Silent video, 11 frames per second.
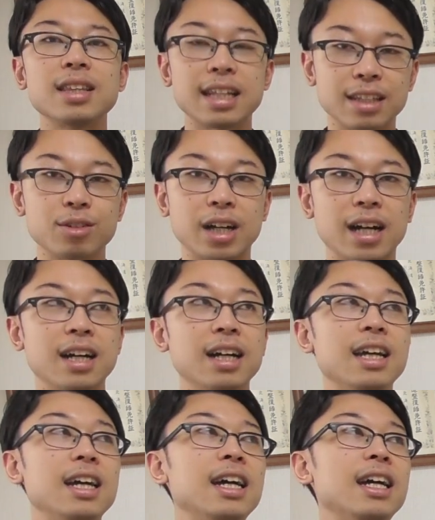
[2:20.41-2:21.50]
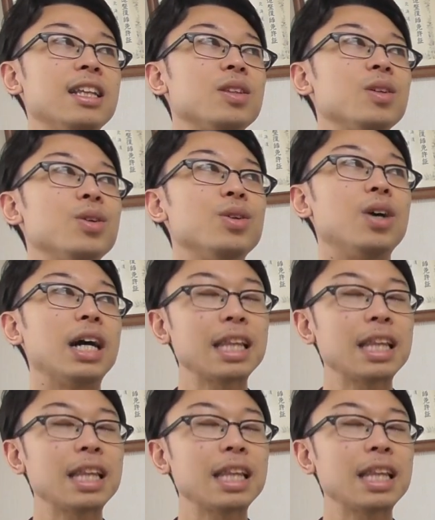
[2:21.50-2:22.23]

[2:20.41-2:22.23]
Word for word: だとか、えーと、